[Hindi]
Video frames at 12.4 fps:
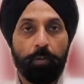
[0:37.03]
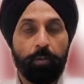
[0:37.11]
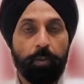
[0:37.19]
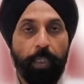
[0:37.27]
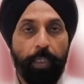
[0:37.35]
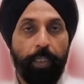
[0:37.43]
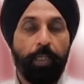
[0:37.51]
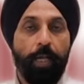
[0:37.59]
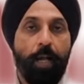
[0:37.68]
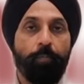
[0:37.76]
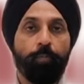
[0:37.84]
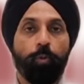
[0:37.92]
सारे
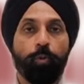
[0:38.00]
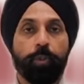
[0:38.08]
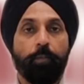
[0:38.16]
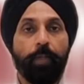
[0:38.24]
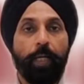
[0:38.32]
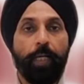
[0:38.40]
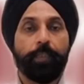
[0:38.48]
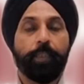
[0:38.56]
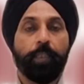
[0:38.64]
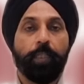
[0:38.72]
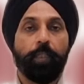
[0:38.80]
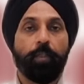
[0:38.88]
काम को संभाल
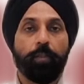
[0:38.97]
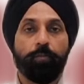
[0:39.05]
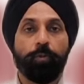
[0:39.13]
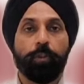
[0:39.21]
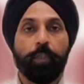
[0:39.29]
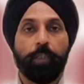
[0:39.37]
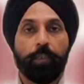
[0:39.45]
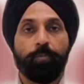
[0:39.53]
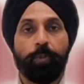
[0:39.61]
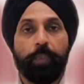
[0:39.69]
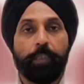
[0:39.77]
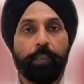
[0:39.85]
सके और वो शख्स
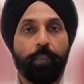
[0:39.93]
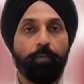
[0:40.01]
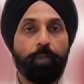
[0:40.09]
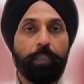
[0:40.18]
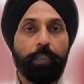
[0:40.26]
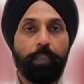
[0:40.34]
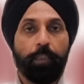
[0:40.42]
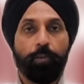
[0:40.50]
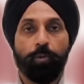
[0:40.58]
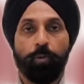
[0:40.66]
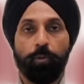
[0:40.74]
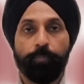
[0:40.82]
भी ऐसा होना चाहिए
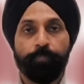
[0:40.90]
जो